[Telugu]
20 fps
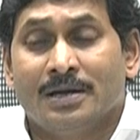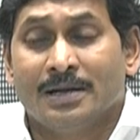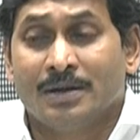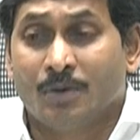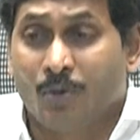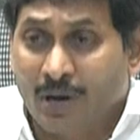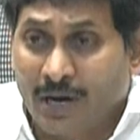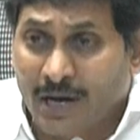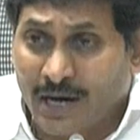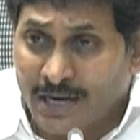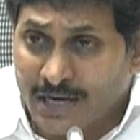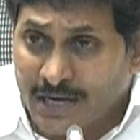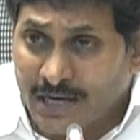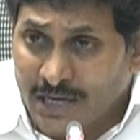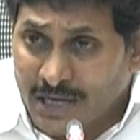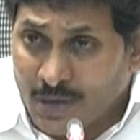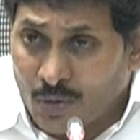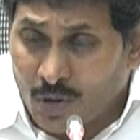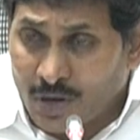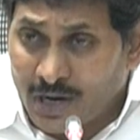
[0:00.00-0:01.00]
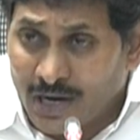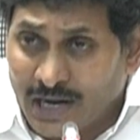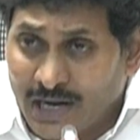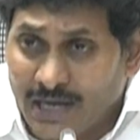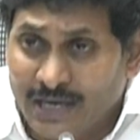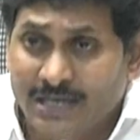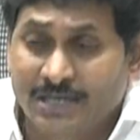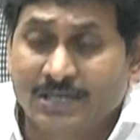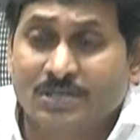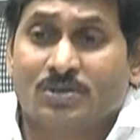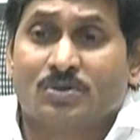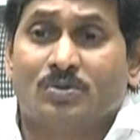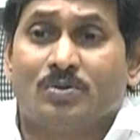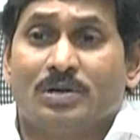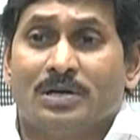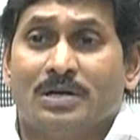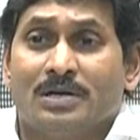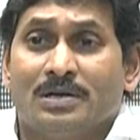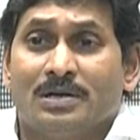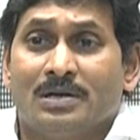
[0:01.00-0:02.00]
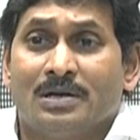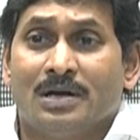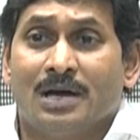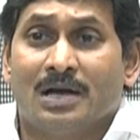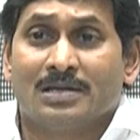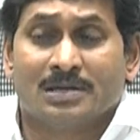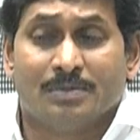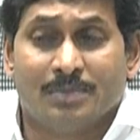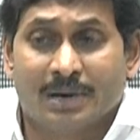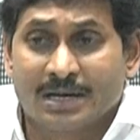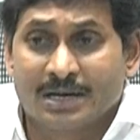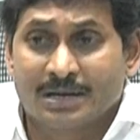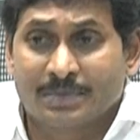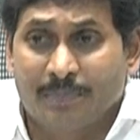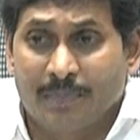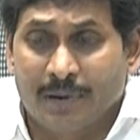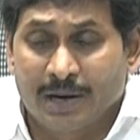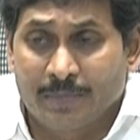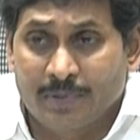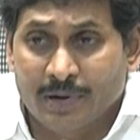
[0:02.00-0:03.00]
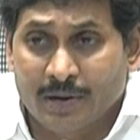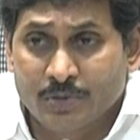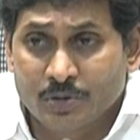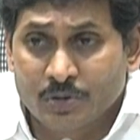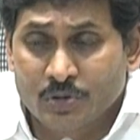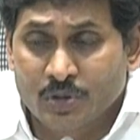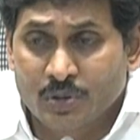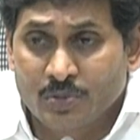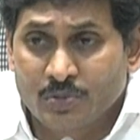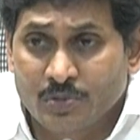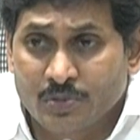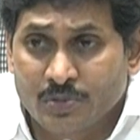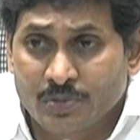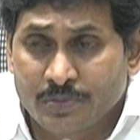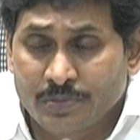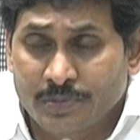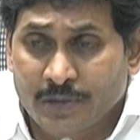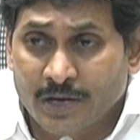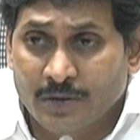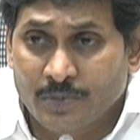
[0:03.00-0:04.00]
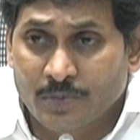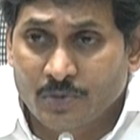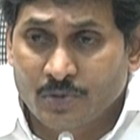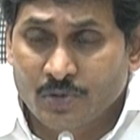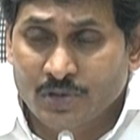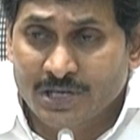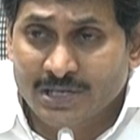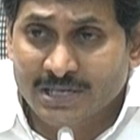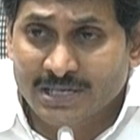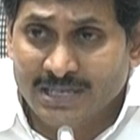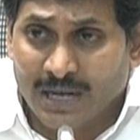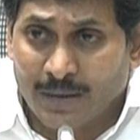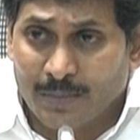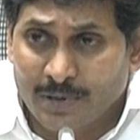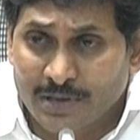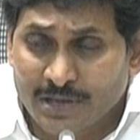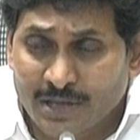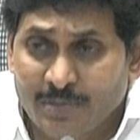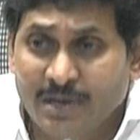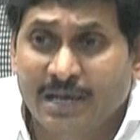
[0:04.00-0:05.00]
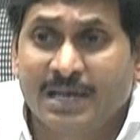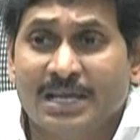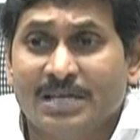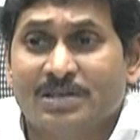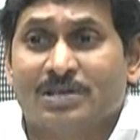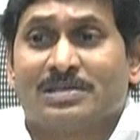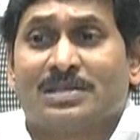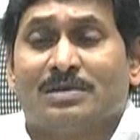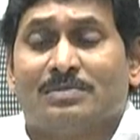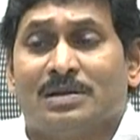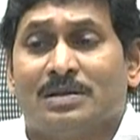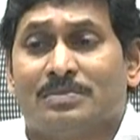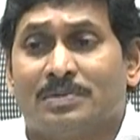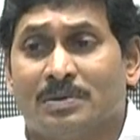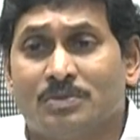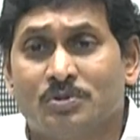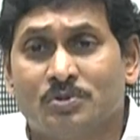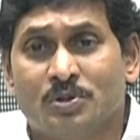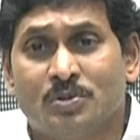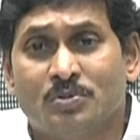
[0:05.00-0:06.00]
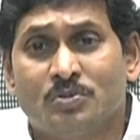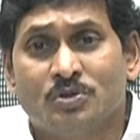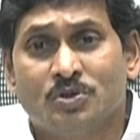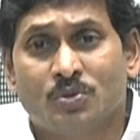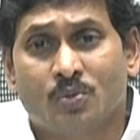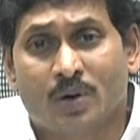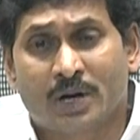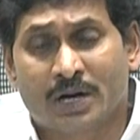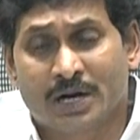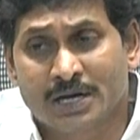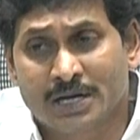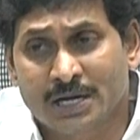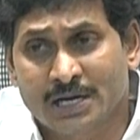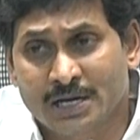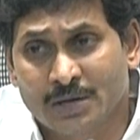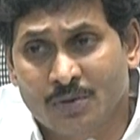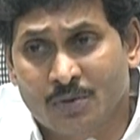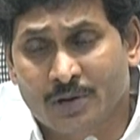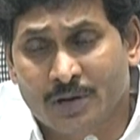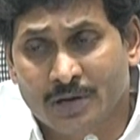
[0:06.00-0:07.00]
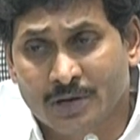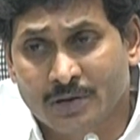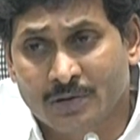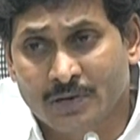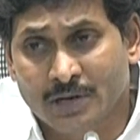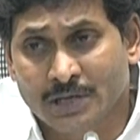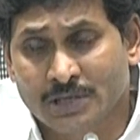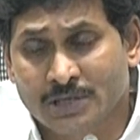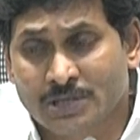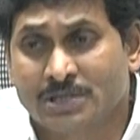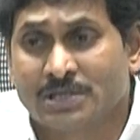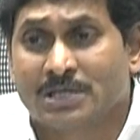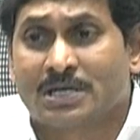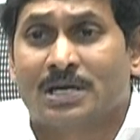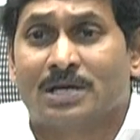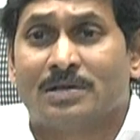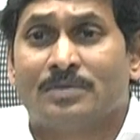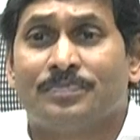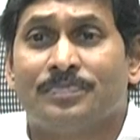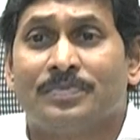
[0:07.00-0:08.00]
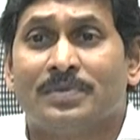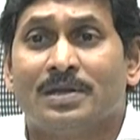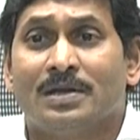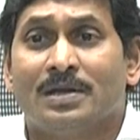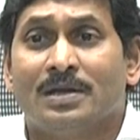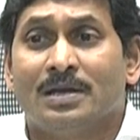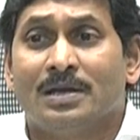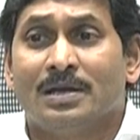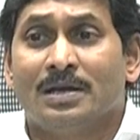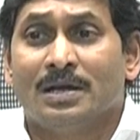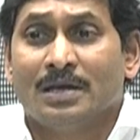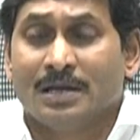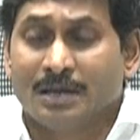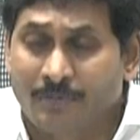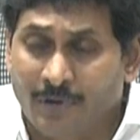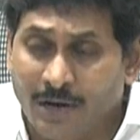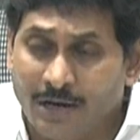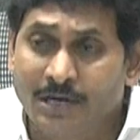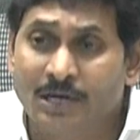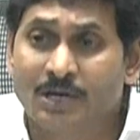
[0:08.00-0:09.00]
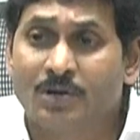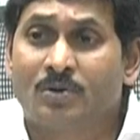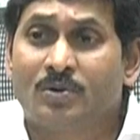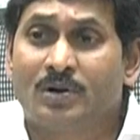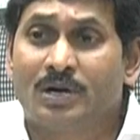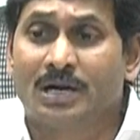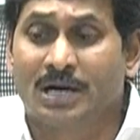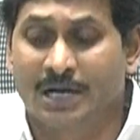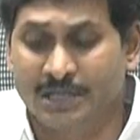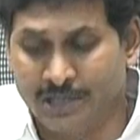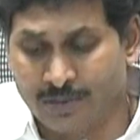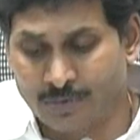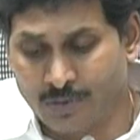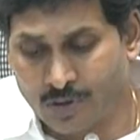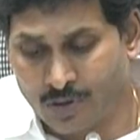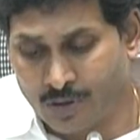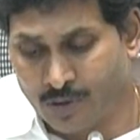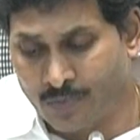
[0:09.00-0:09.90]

ఒక్కటంటే ఒక్క క్లియరెన్స్ కూడా అసలు మన మన ప్రభుత్వం తరపు నుంచి అసలు సంబంధమే లేదు అసలు మన ప్రభుత్వం నుంచి ఒక్కటంటే ఒక్కటి కూడా ఇచ్చింది కాదు ఇవన్నీ కూడా గతంలో